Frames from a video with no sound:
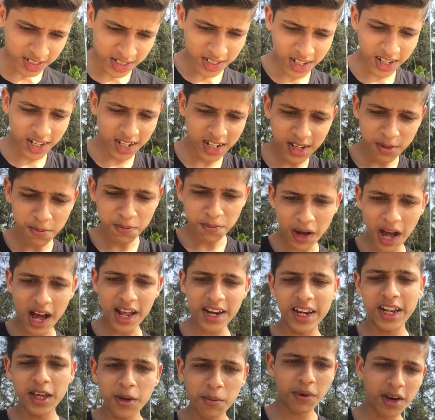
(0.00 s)
अंदर
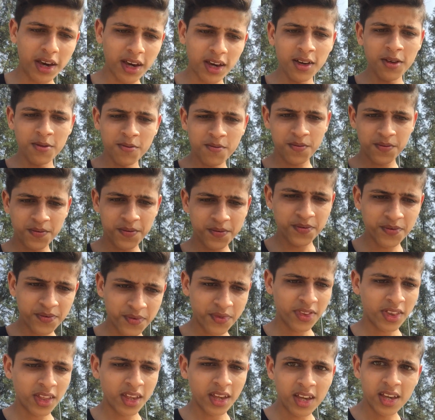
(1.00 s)
पानी में
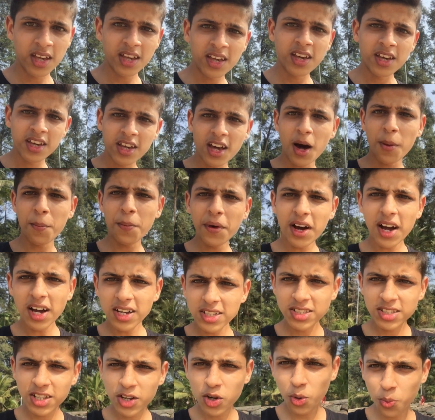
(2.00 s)
यहाँ पे
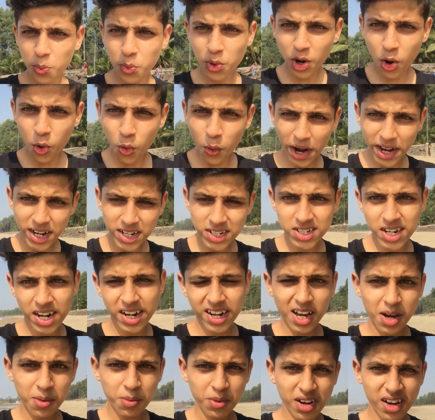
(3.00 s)
गाइस देखो पूरा वाइट
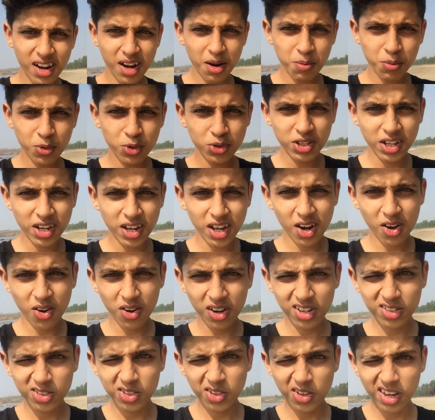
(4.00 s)
सैंड है अगर आपको दिख रहा
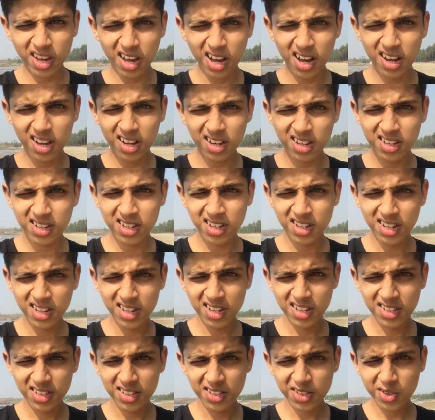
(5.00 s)
होगा तो यहाँ
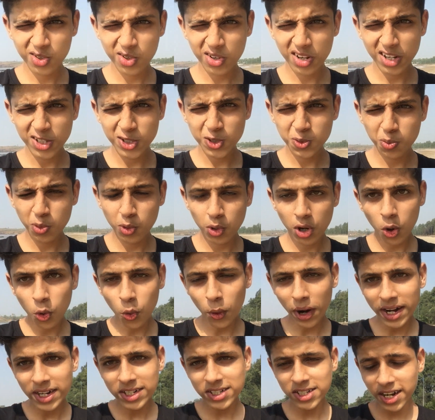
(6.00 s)
देखो गाइस पूरा
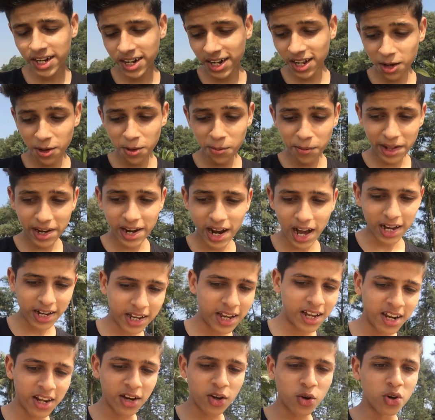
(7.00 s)
वाइट सैंड है मेरे
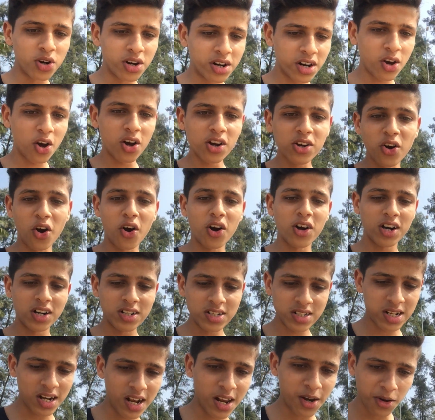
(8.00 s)
आँखें नहीं खुल रही और
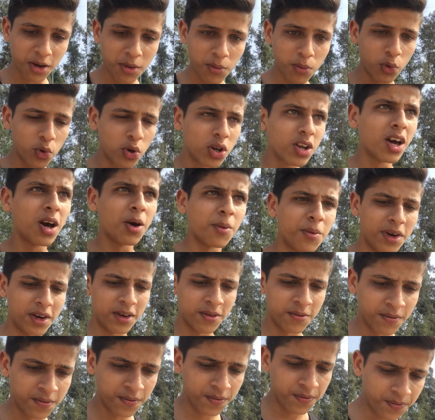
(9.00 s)
गॉगल्स लाने भूल गया मैं